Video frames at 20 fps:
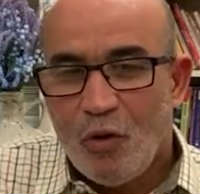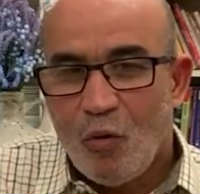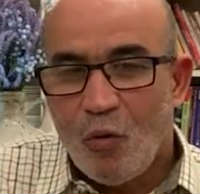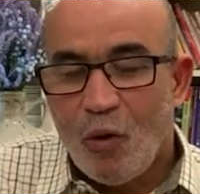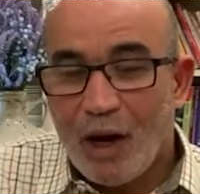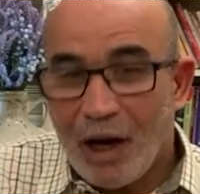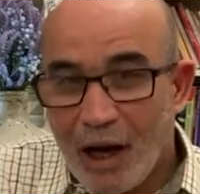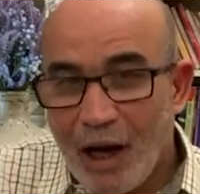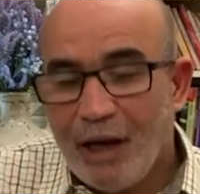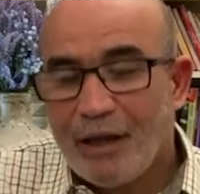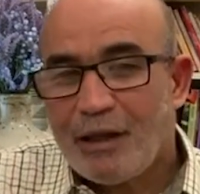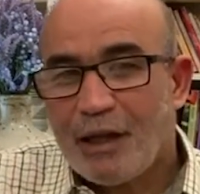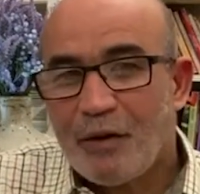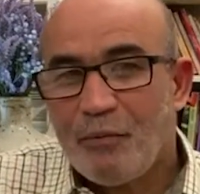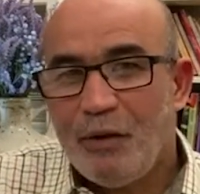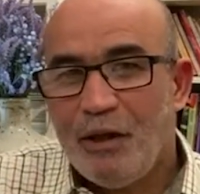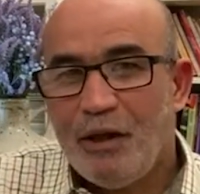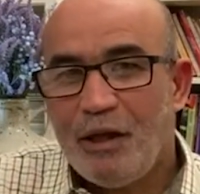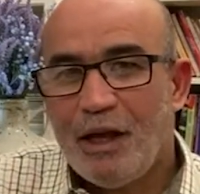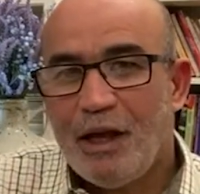والاخطر
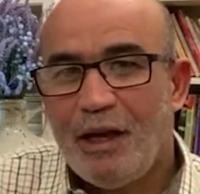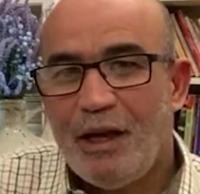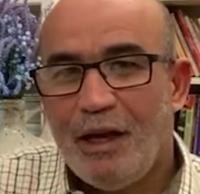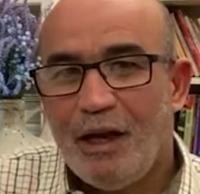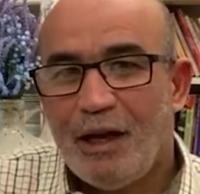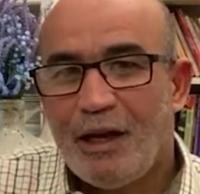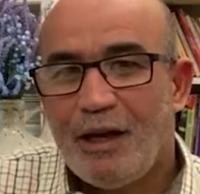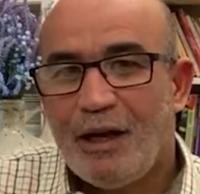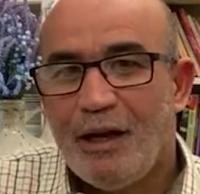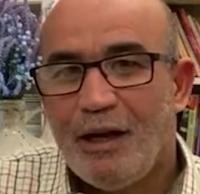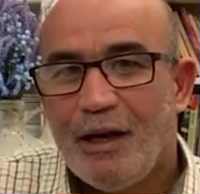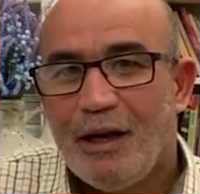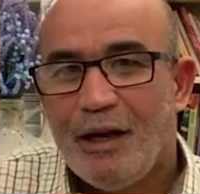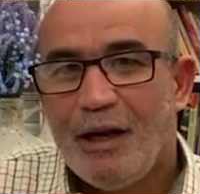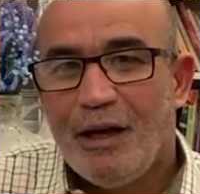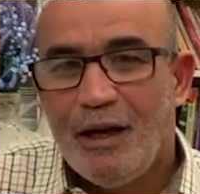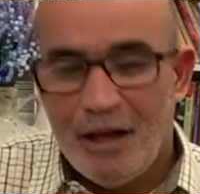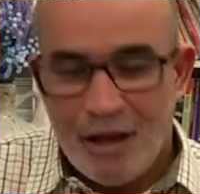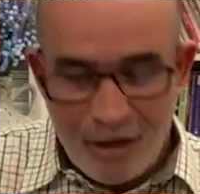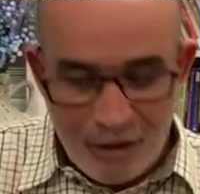من ذلك
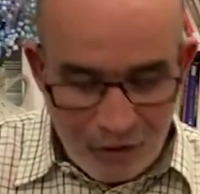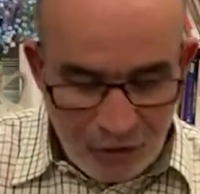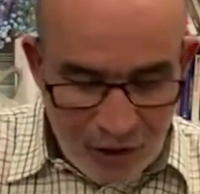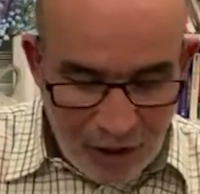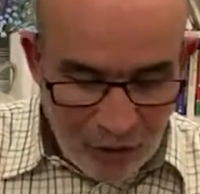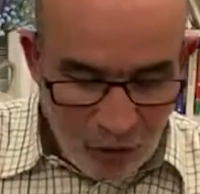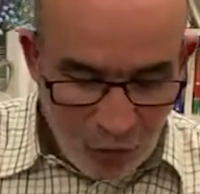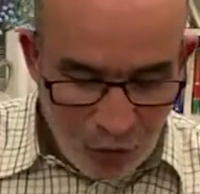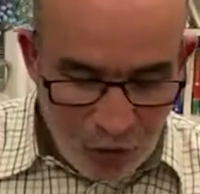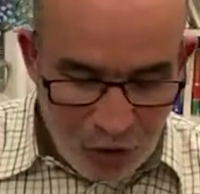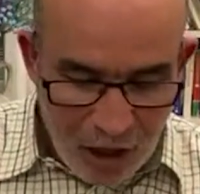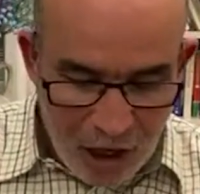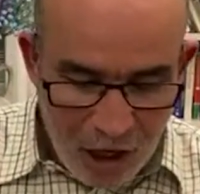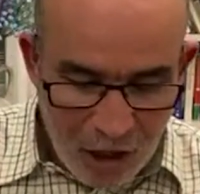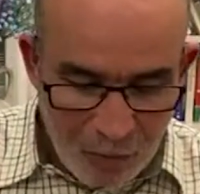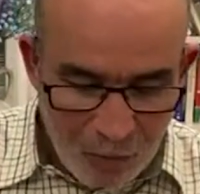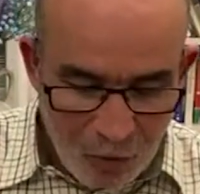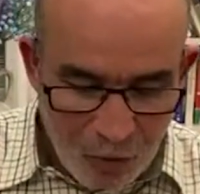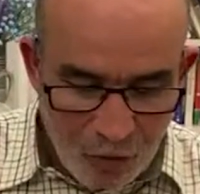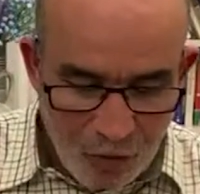
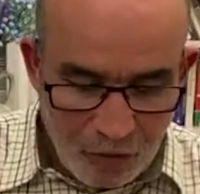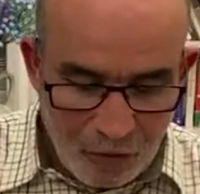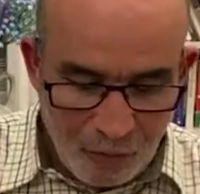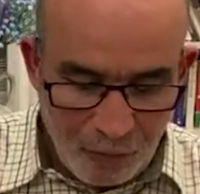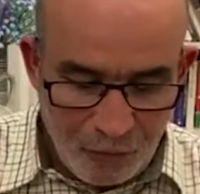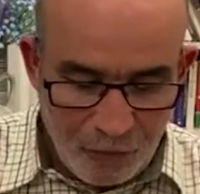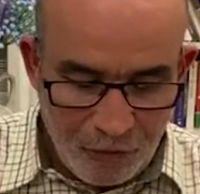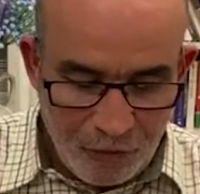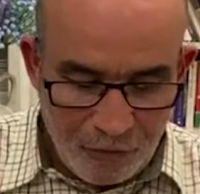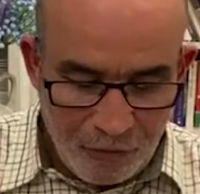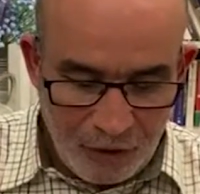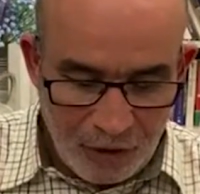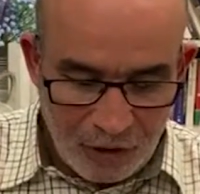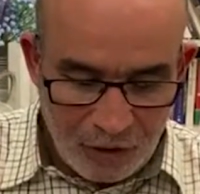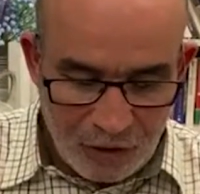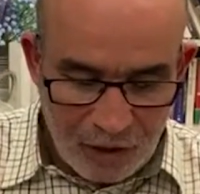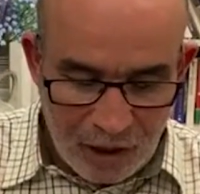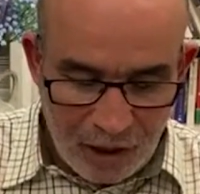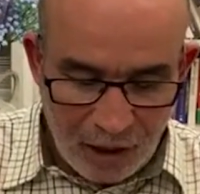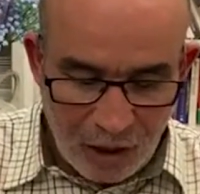ستساهمون في
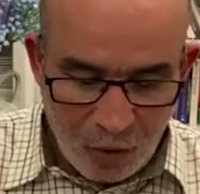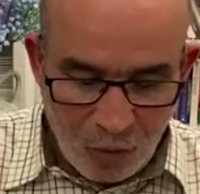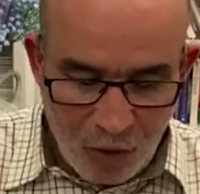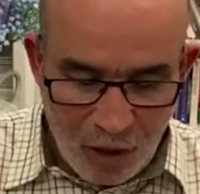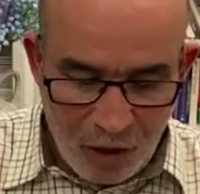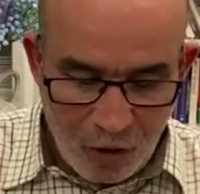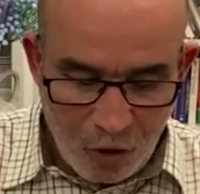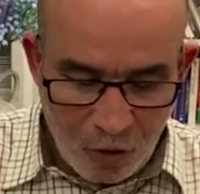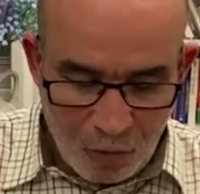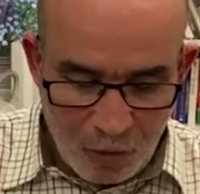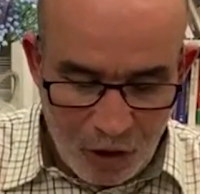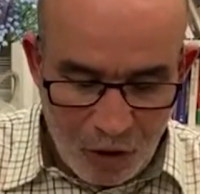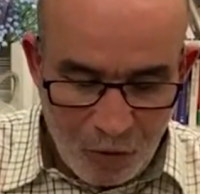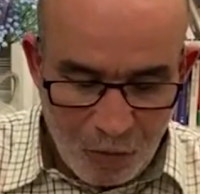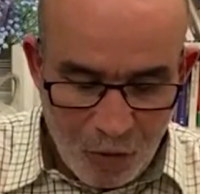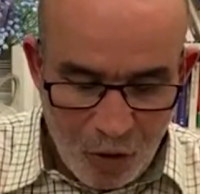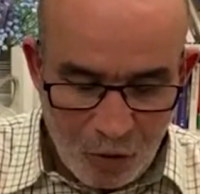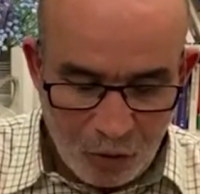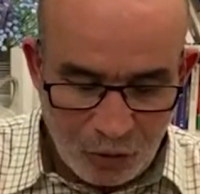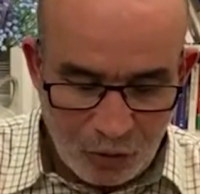ارسال اخوانكم
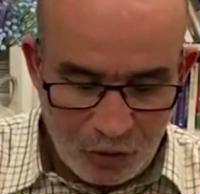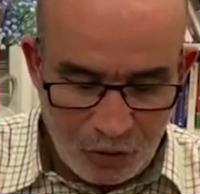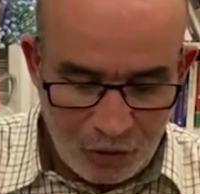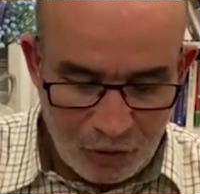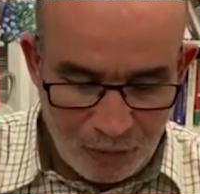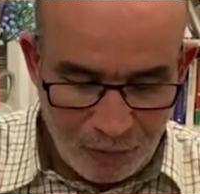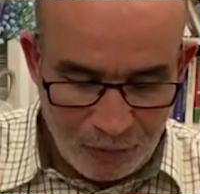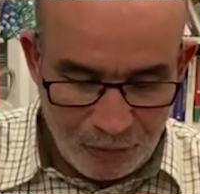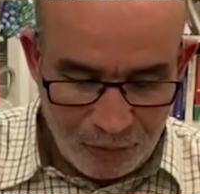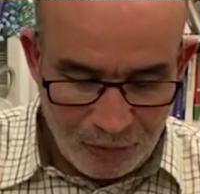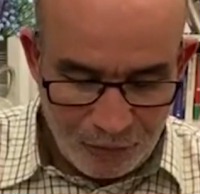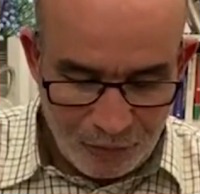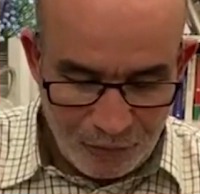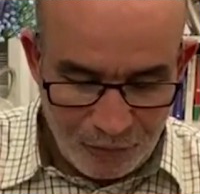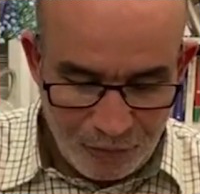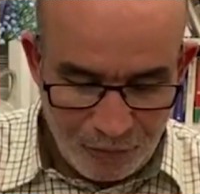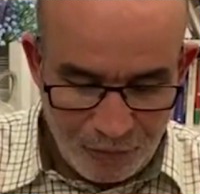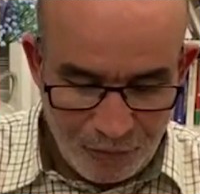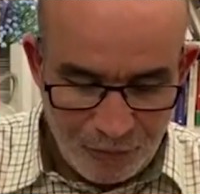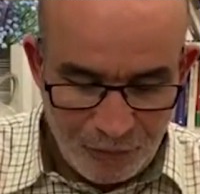للموت
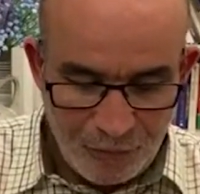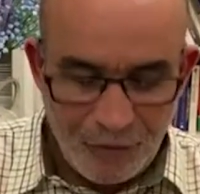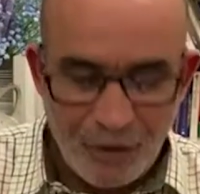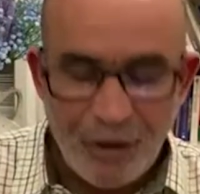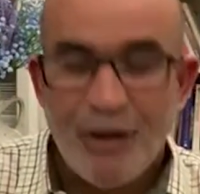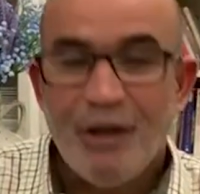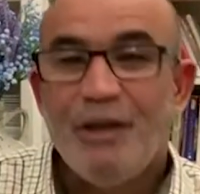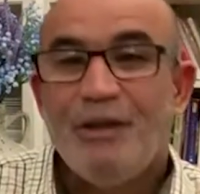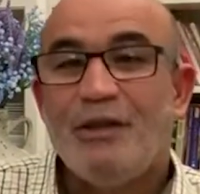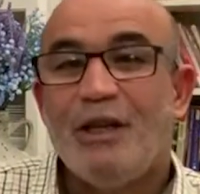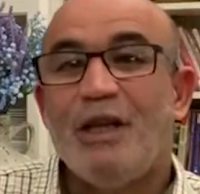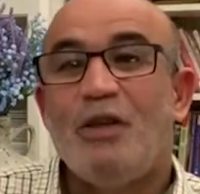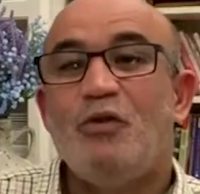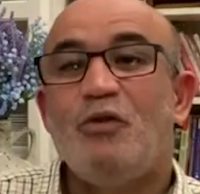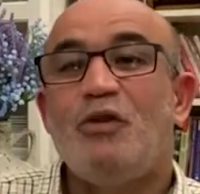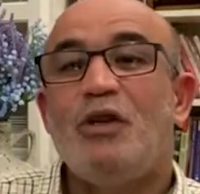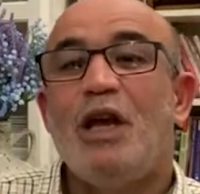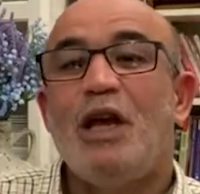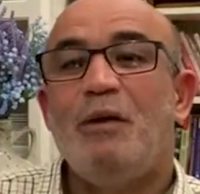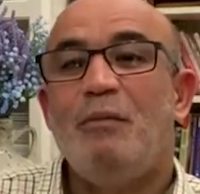
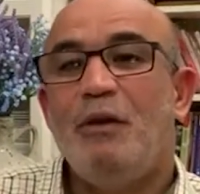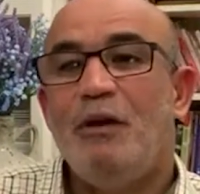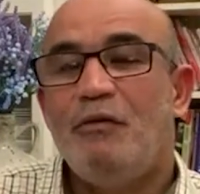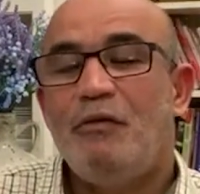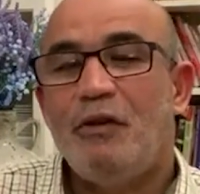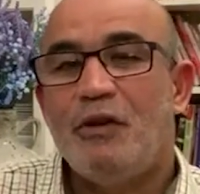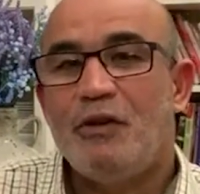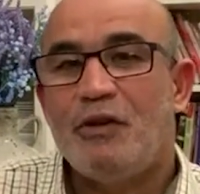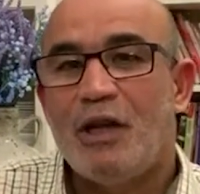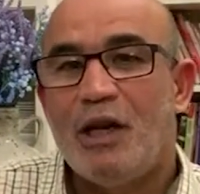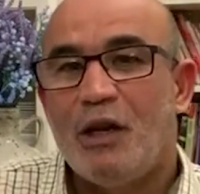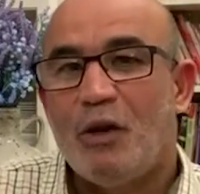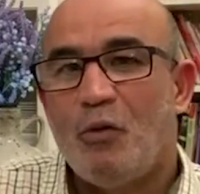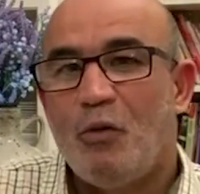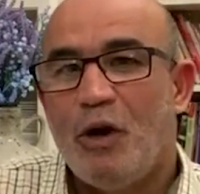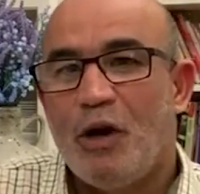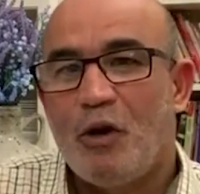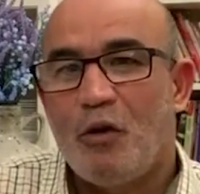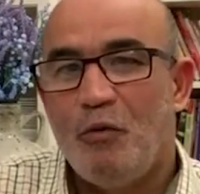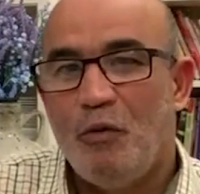ستساهمين في ارسال
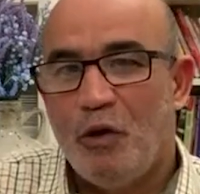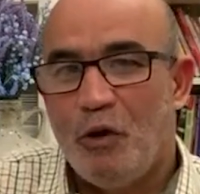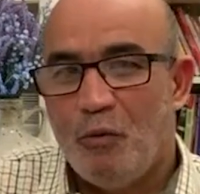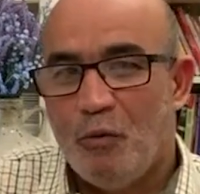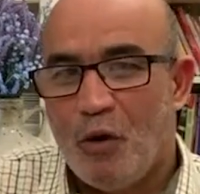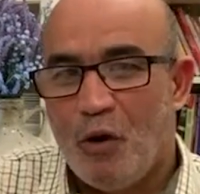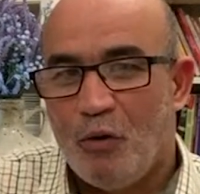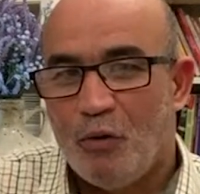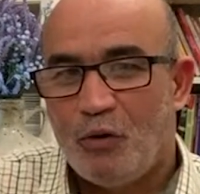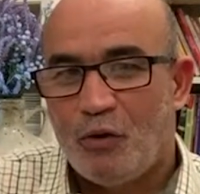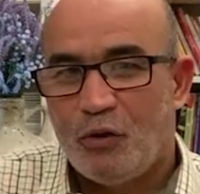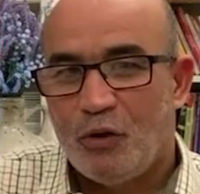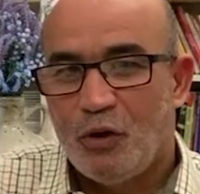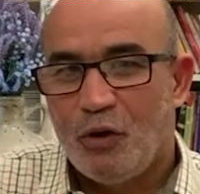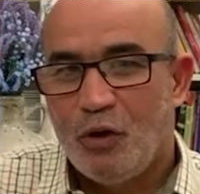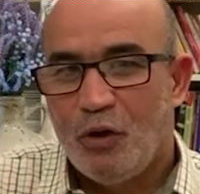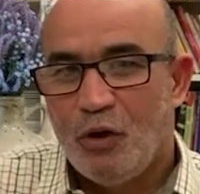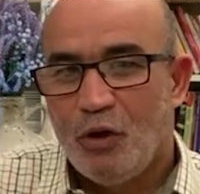اخوانكم للموت